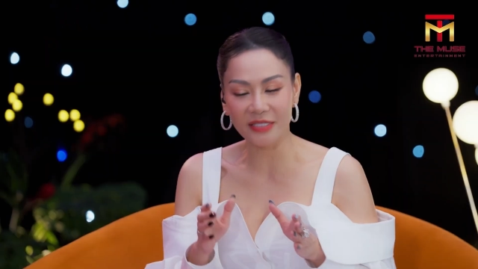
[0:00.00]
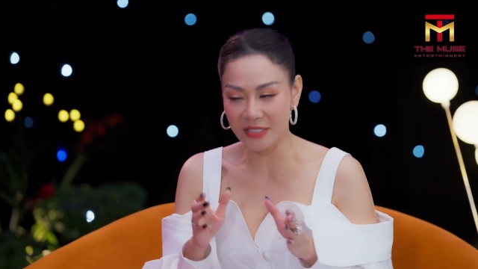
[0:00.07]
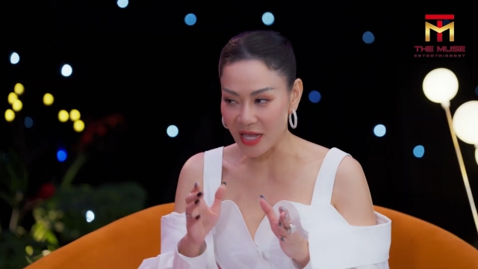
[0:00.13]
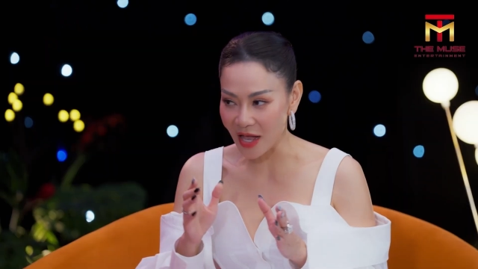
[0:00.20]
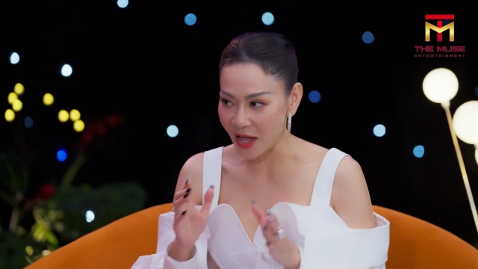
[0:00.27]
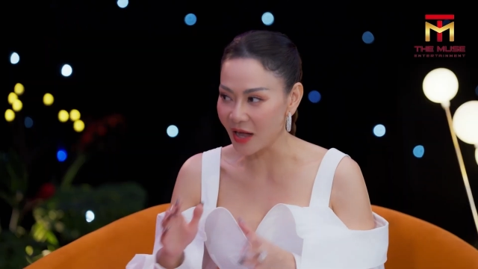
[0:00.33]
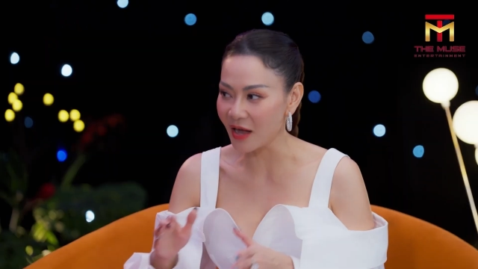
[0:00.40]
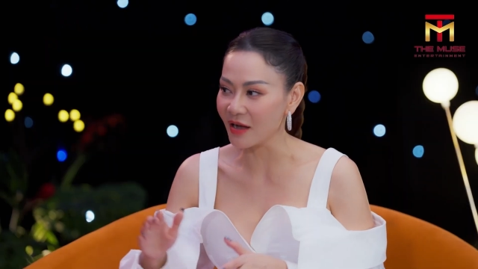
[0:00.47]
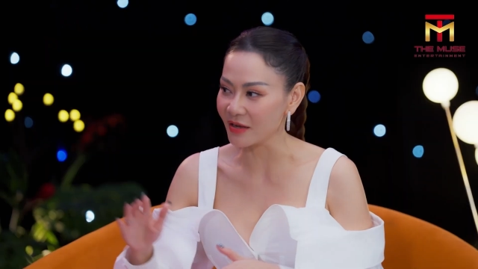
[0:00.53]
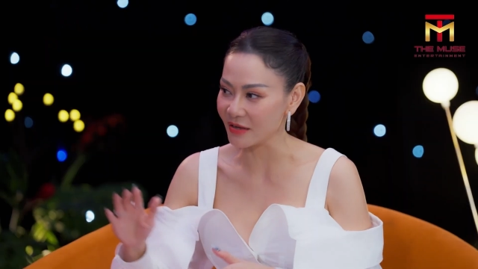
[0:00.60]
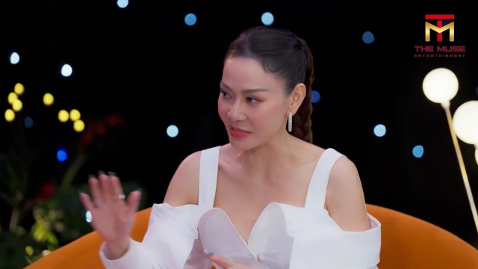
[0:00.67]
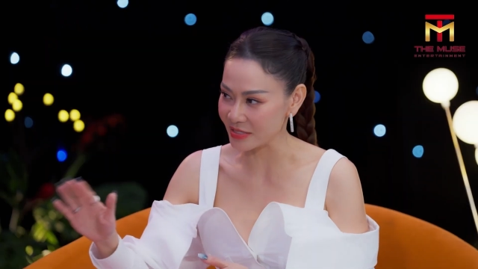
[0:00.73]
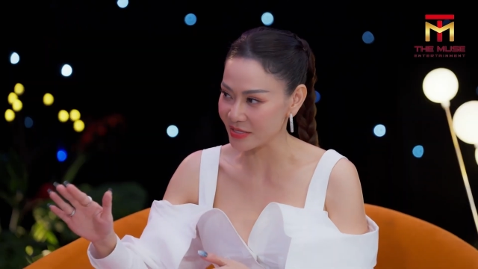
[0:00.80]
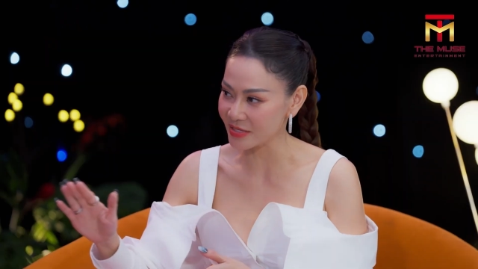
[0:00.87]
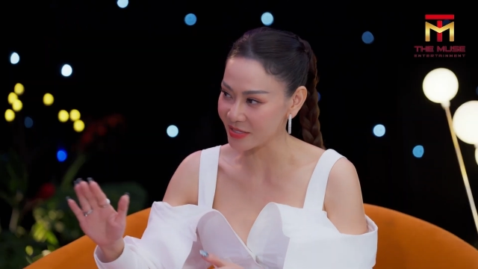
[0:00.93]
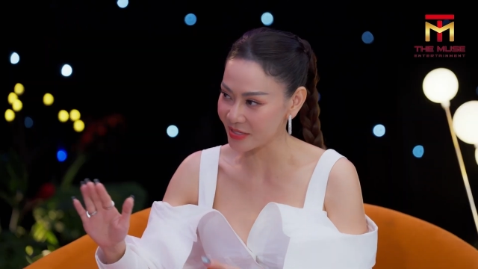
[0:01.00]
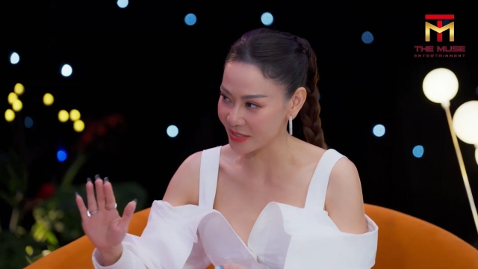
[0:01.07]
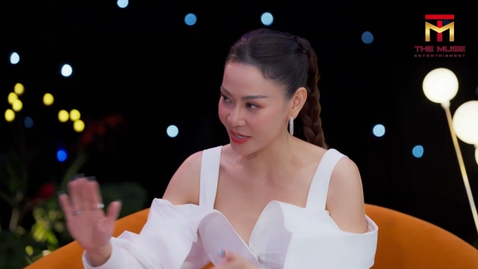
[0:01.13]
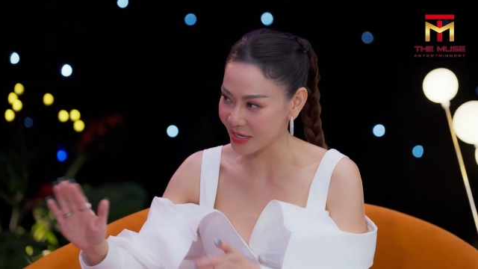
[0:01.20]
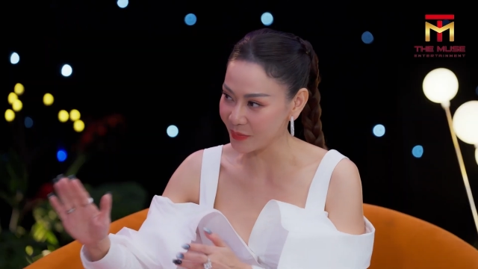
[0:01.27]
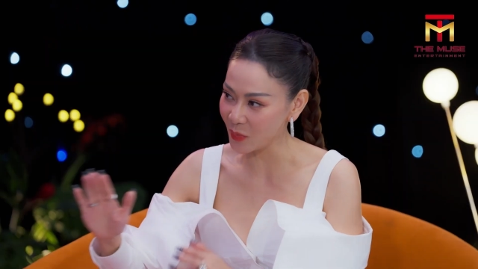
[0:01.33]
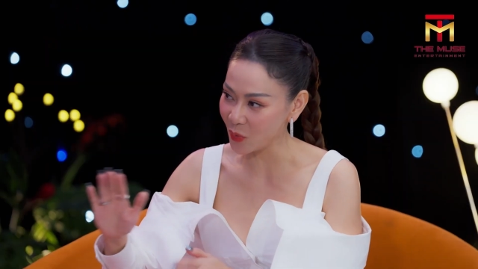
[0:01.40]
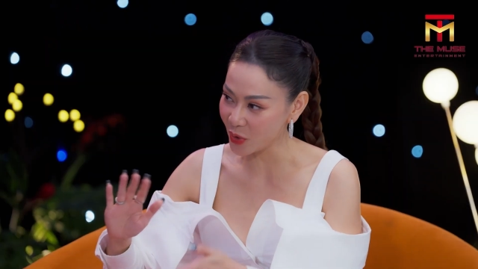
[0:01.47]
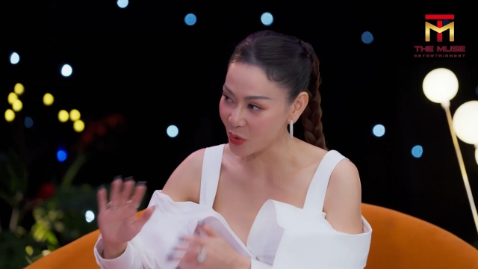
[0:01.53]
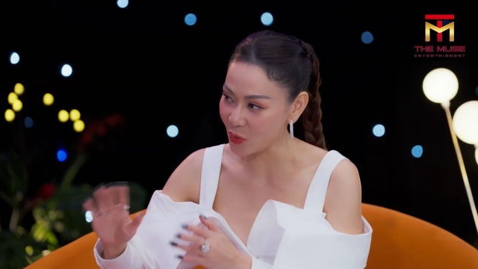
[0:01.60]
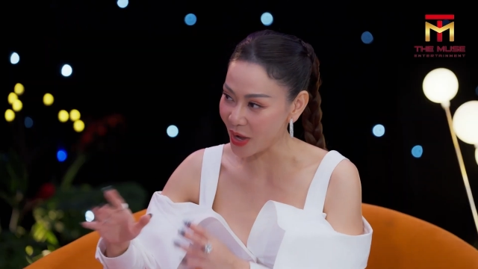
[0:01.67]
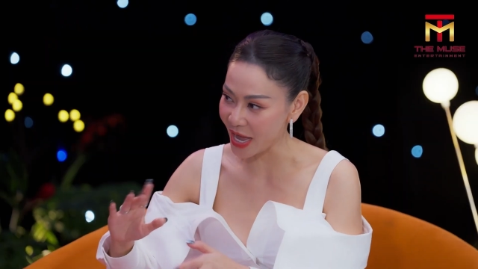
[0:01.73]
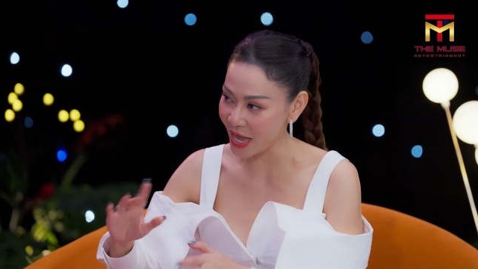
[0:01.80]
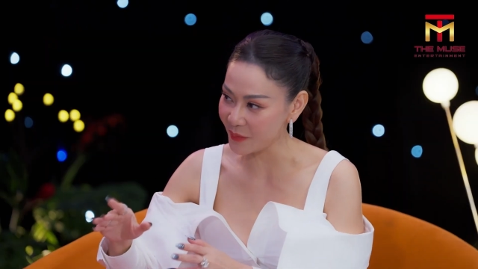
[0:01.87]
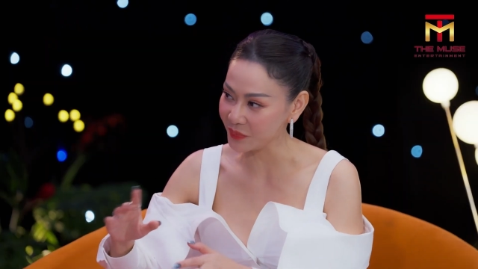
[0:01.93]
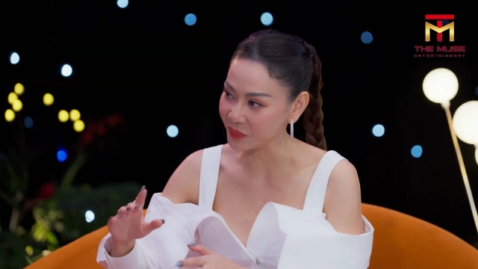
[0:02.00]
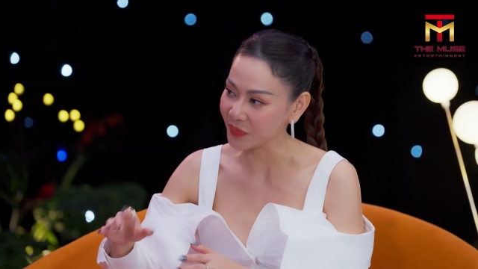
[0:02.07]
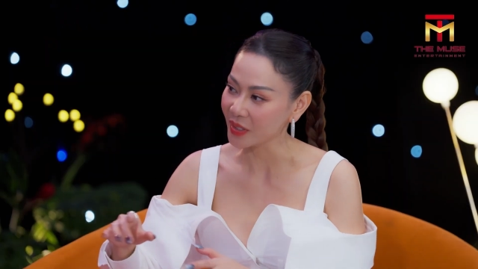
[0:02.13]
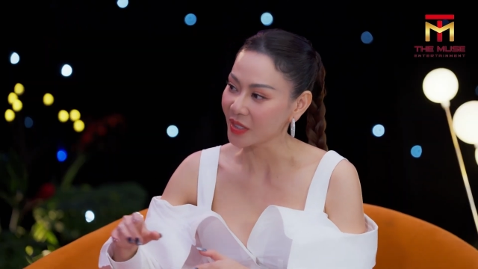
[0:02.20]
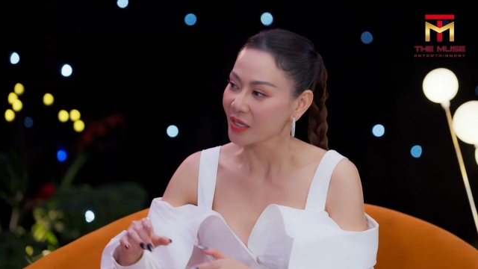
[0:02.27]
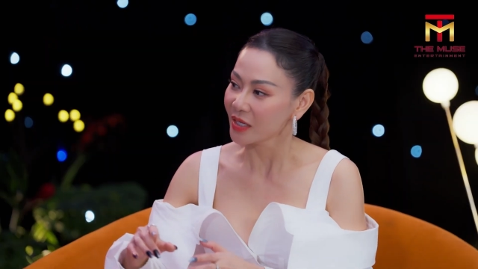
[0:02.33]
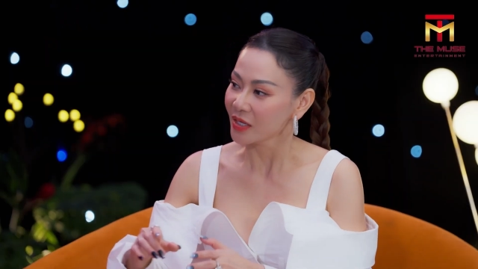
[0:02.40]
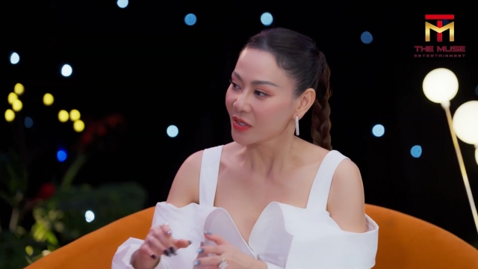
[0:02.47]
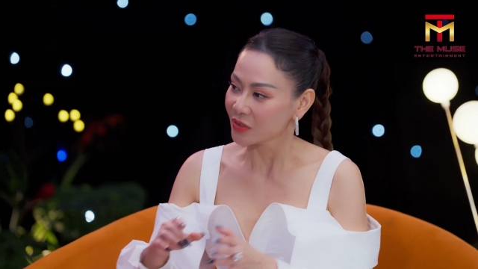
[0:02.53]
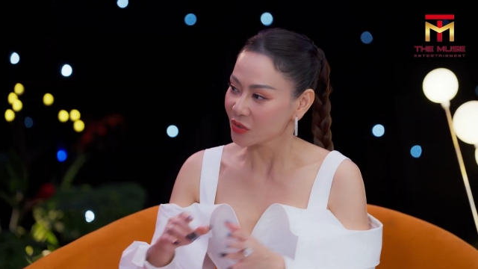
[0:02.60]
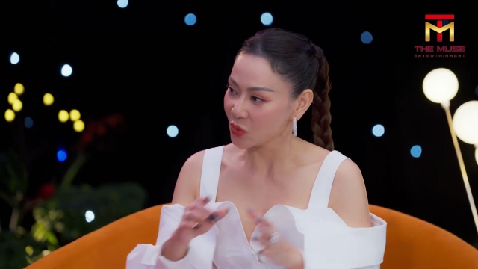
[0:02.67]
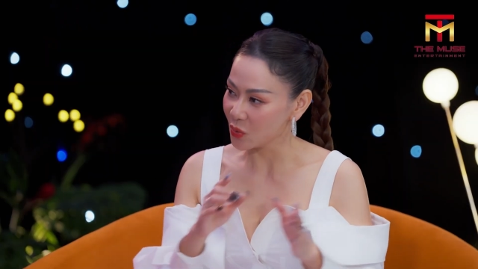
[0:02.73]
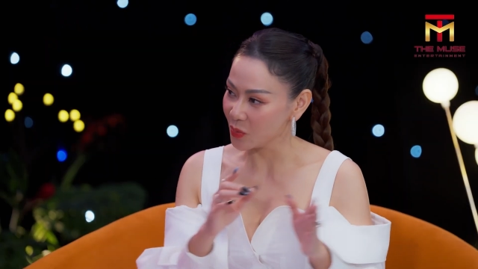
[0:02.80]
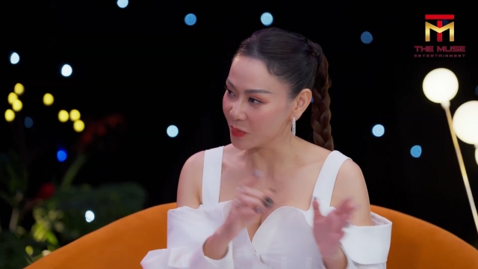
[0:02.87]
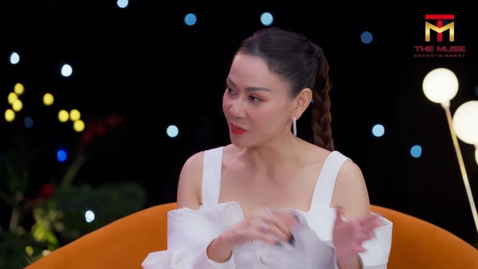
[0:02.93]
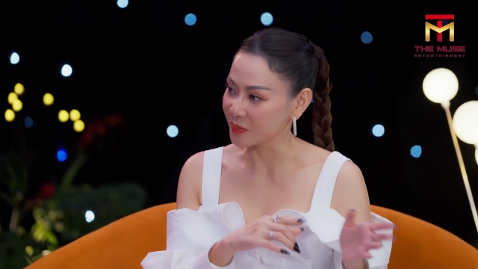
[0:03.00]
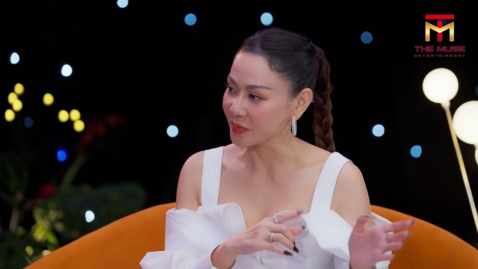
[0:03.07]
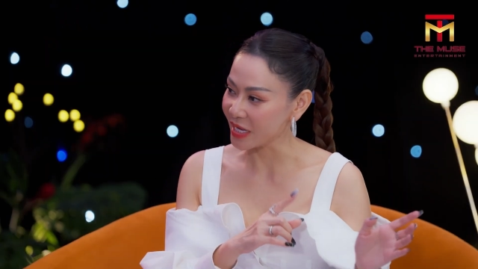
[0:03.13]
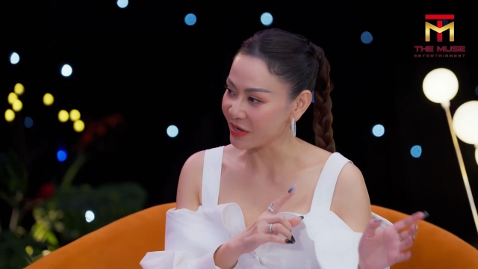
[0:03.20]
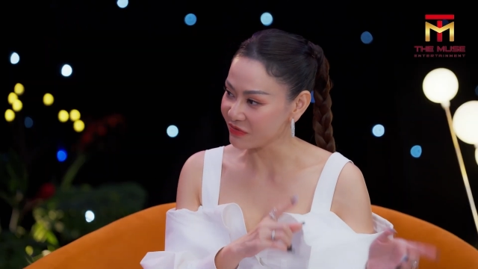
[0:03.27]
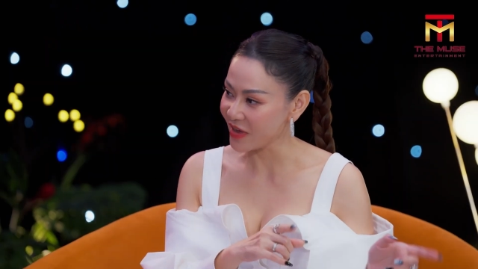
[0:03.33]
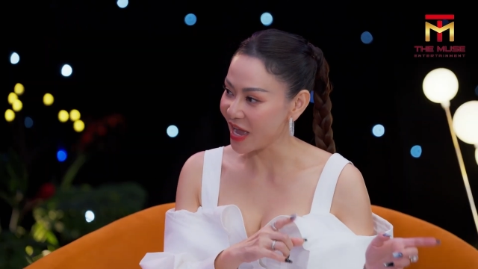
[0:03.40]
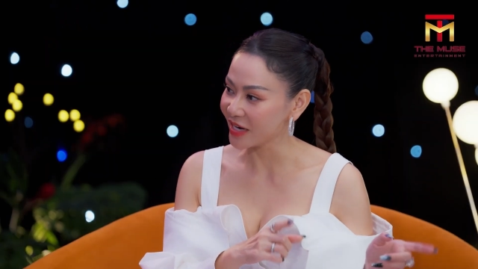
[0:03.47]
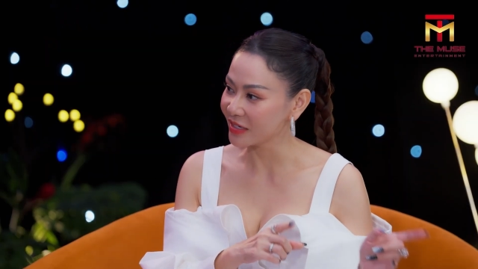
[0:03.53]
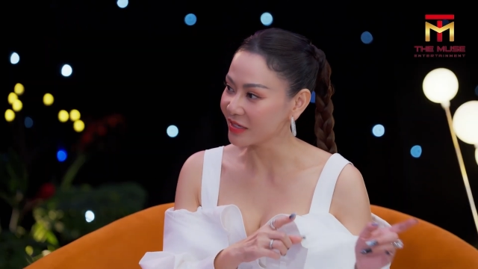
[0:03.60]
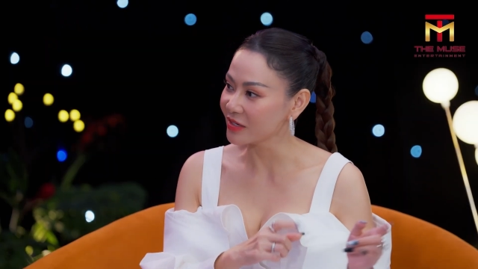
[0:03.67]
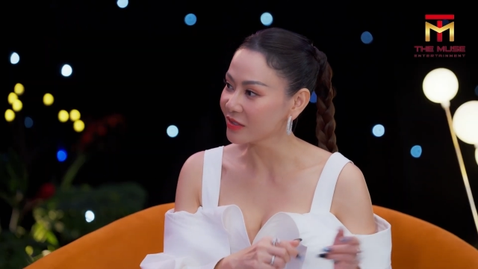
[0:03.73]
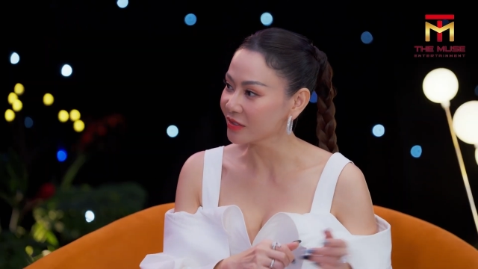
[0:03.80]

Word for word: sờ cái múi của em dùng các fan nữ